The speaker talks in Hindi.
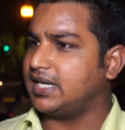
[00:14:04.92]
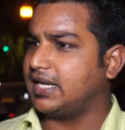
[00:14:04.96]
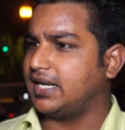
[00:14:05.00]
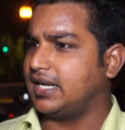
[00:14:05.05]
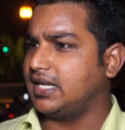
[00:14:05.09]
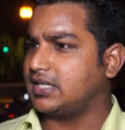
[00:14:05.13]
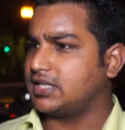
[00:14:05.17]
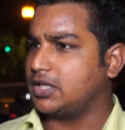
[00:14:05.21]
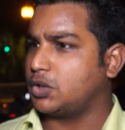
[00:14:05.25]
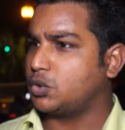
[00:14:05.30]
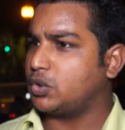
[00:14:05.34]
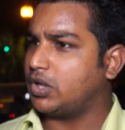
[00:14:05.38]

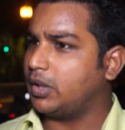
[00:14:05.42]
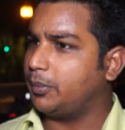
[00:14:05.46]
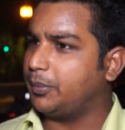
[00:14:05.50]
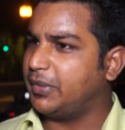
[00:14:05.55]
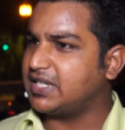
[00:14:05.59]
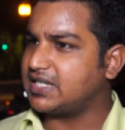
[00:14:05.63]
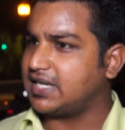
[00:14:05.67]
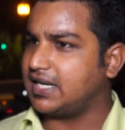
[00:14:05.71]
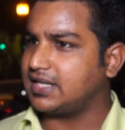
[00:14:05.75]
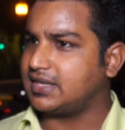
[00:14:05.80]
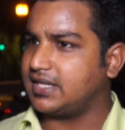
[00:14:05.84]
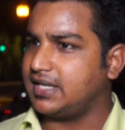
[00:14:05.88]
हटाना चाहिए तो हम
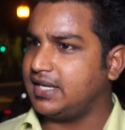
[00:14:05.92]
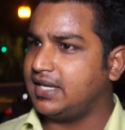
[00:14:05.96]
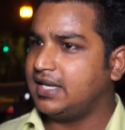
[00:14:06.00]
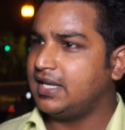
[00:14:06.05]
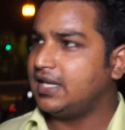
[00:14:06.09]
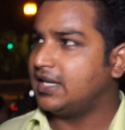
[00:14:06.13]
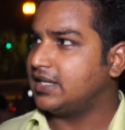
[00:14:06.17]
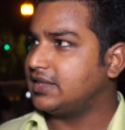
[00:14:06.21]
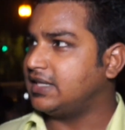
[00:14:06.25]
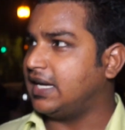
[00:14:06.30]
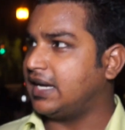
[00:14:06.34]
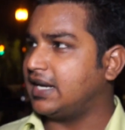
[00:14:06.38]
भी चाहते
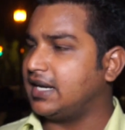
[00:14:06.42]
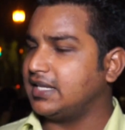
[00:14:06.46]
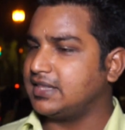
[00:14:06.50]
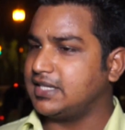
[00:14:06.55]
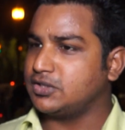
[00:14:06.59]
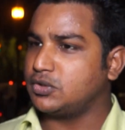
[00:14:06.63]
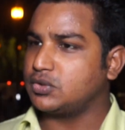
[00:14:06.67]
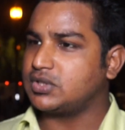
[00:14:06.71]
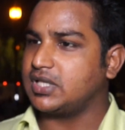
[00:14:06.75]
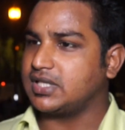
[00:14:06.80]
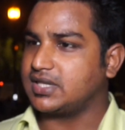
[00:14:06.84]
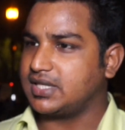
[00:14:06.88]
हैं धारा
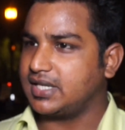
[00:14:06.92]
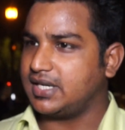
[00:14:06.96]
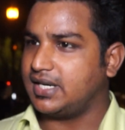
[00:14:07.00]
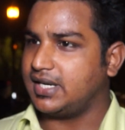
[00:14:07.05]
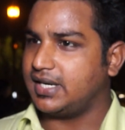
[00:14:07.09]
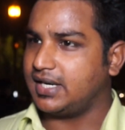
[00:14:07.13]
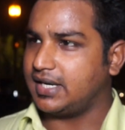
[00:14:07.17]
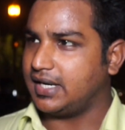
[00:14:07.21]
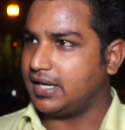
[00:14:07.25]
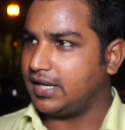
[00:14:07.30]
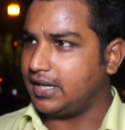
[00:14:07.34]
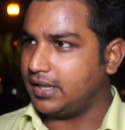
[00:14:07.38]
370
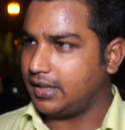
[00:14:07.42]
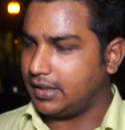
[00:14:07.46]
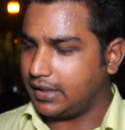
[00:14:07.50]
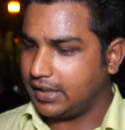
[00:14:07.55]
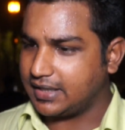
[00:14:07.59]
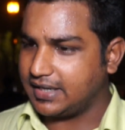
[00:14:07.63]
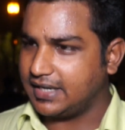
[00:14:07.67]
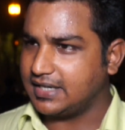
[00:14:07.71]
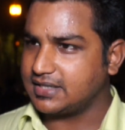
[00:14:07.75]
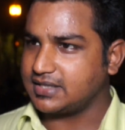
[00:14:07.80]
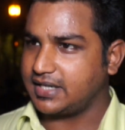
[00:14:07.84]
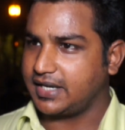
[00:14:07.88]

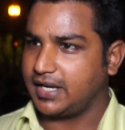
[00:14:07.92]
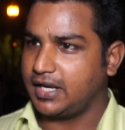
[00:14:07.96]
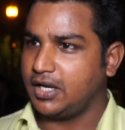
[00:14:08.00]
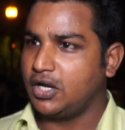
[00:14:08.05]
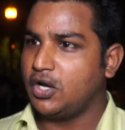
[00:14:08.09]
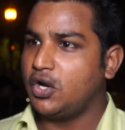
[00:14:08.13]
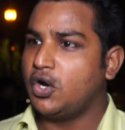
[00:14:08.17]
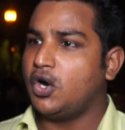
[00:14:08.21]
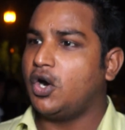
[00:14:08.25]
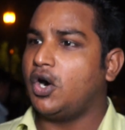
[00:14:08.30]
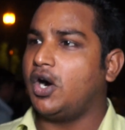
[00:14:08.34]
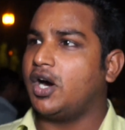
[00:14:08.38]
हटना
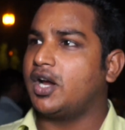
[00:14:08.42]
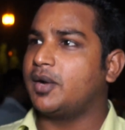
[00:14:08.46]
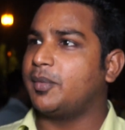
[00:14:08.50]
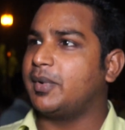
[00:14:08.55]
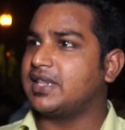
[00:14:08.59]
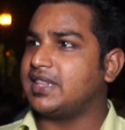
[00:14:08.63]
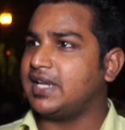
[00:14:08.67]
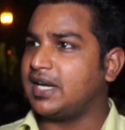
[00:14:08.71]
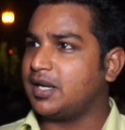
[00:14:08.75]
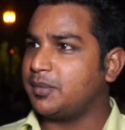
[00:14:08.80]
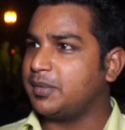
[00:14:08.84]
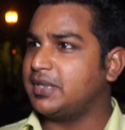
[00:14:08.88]
चाहिए और
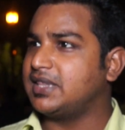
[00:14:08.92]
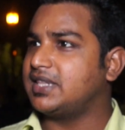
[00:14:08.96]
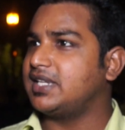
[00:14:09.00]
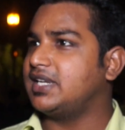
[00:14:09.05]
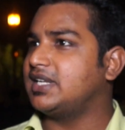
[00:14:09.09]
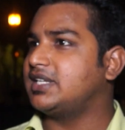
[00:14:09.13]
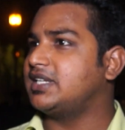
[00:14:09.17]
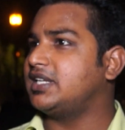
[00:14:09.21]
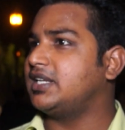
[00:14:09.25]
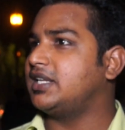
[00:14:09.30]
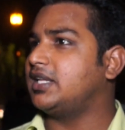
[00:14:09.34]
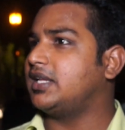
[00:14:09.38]

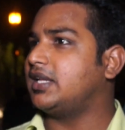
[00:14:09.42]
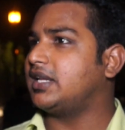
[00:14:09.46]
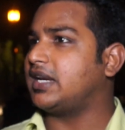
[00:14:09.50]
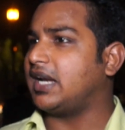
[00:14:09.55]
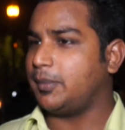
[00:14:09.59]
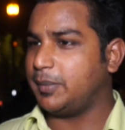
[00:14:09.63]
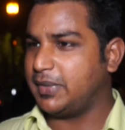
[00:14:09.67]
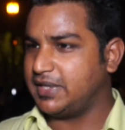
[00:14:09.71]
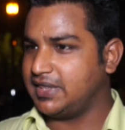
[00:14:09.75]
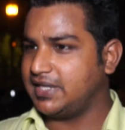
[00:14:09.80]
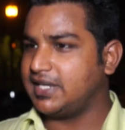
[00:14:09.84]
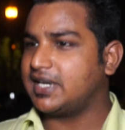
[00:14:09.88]
प्रधानमंत्री जी ने
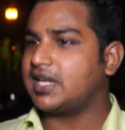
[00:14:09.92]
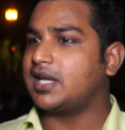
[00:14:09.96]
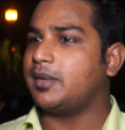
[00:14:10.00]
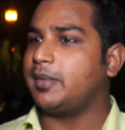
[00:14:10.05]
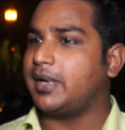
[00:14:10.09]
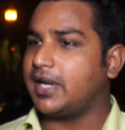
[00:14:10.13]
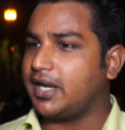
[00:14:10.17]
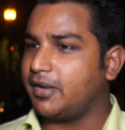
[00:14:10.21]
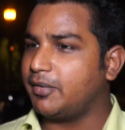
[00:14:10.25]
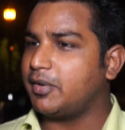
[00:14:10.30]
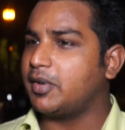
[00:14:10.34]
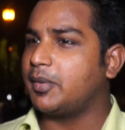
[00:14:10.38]
राम मंदिर के
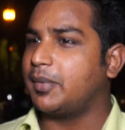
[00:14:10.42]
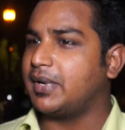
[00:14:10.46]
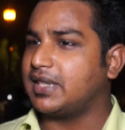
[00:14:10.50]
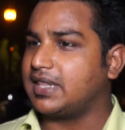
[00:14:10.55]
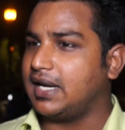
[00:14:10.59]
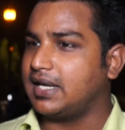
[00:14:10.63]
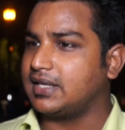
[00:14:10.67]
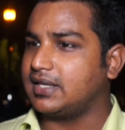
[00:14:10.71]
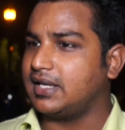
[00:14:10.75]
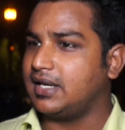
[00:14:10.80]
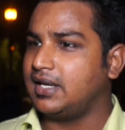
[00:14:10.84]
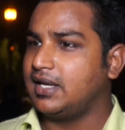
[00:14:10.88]
बारे में भी
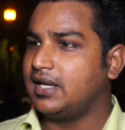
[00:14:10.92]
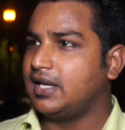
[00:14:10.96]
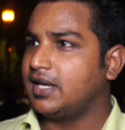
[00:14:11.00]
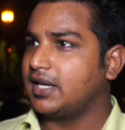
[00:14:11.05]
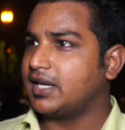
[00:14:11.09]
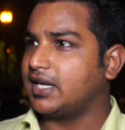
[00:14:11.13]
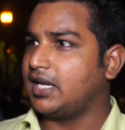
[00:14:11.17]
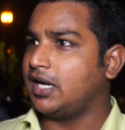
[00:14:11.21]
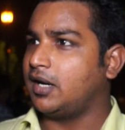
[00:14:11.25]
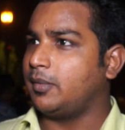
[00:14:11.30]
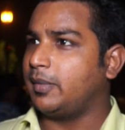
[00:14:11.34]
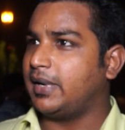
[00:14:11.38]
बताया था
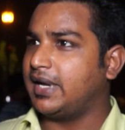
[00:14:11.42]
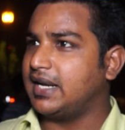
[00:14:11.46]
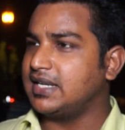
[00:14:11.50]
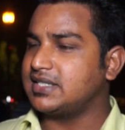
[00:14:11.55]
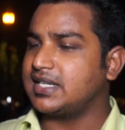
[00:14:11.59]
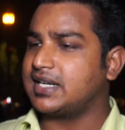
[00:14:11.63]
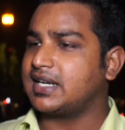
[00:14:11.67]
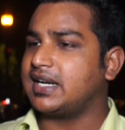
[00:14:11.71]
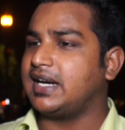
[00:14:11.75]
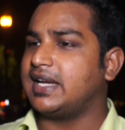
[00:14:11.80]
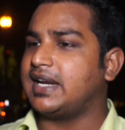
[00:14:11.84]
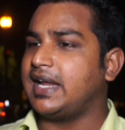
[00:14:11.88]
कि हमारी
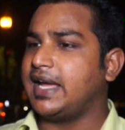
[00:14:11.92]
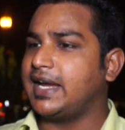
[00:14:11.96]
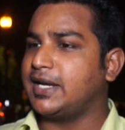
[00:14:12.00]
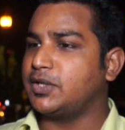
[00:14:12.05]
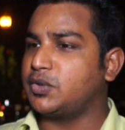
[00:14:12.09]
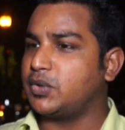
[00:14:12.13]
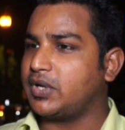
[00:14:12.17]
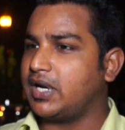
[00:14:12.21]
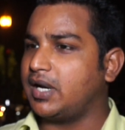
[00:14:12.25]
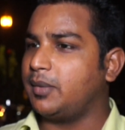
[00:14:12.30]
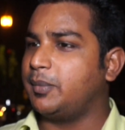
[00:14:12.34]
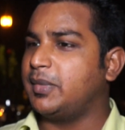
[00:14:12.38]
सरकार आएगी
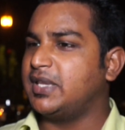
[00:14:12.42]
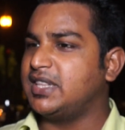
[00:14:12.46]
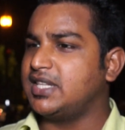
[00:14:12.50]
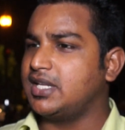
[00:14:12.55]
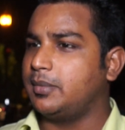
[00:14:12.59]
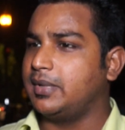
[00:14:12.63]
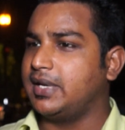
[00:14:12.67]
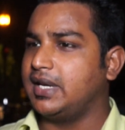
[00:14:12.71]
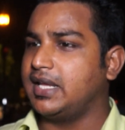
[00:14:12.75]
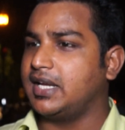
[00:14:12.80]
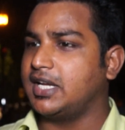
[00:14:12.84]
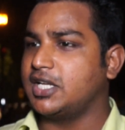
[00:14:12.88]
तो राम मंदिर
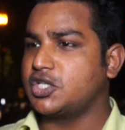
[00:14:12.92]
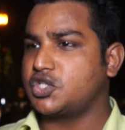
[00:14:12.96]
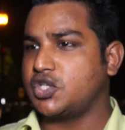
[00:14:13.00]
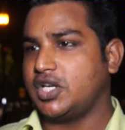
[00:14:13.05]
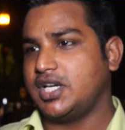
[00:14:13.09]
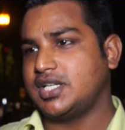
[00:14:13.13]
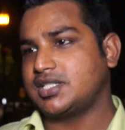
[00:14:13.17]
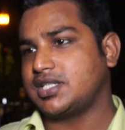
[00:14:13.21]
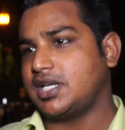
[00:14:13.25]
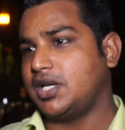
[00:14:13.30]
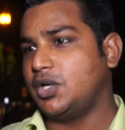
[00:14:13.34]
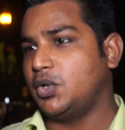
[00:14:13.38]
बनेगी
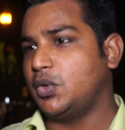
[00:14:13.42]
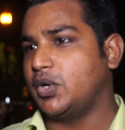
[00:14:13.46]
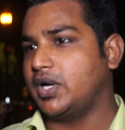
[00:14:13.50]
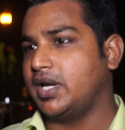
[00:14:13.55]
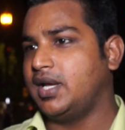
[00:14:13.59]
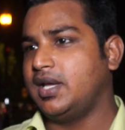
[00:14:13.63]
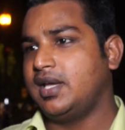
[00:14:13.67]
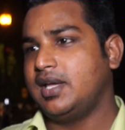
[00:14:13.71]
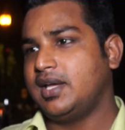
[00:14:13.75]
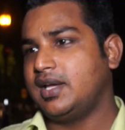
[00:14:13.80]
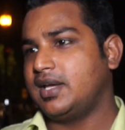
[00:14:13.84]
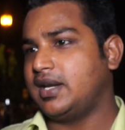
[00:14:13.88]
छः साल हो
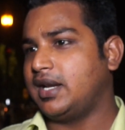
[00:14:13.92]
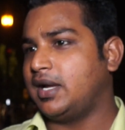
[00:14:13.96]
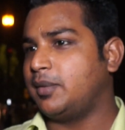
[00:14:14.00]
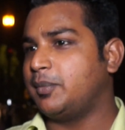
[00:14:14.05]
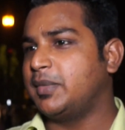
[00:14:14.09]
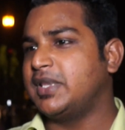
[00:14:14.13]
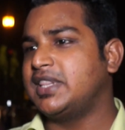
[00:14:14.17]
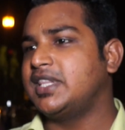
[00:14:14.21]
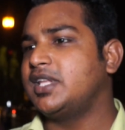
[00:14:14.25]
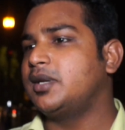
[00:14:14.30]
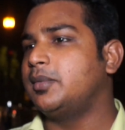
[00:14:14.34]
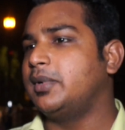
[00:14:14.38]
गए राम
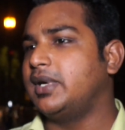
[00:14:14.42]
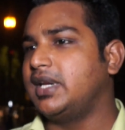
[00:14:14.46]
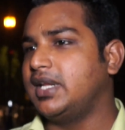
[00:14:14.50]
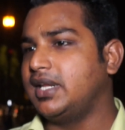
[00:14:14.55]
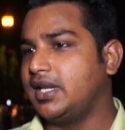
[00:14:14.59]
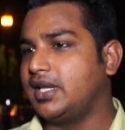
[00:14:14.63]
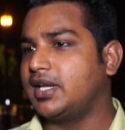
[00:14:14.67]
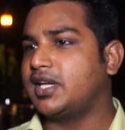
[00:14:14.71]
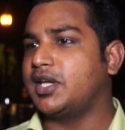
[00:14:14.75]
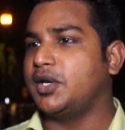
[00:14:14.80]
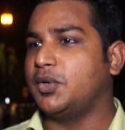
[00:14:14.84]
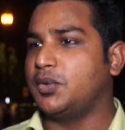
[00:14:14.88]
मंदिर बनी
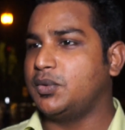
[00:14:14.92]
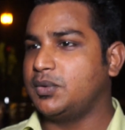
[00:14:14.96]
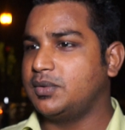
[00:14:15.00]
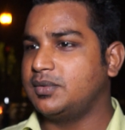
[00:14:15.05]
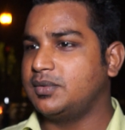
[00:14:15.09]
नहीं क्यों